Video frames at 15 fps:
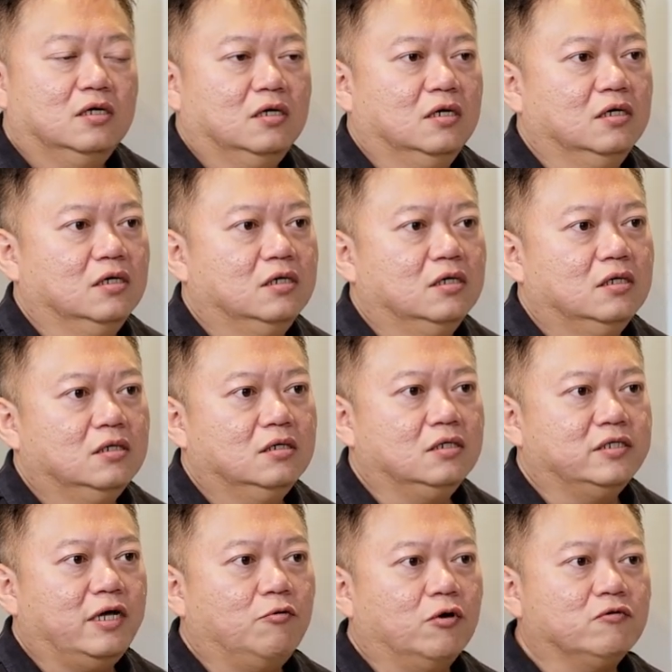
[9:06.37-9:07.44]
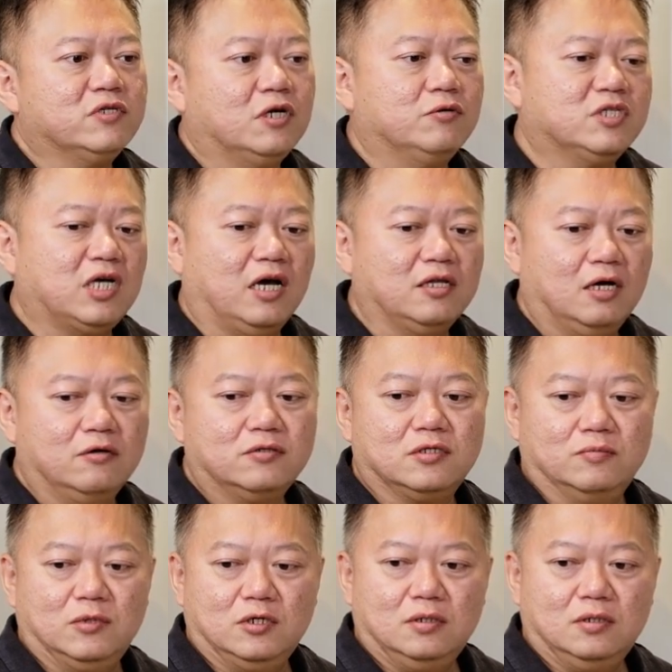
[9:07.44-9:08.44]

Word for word: 呃，你在网络上会查到什么？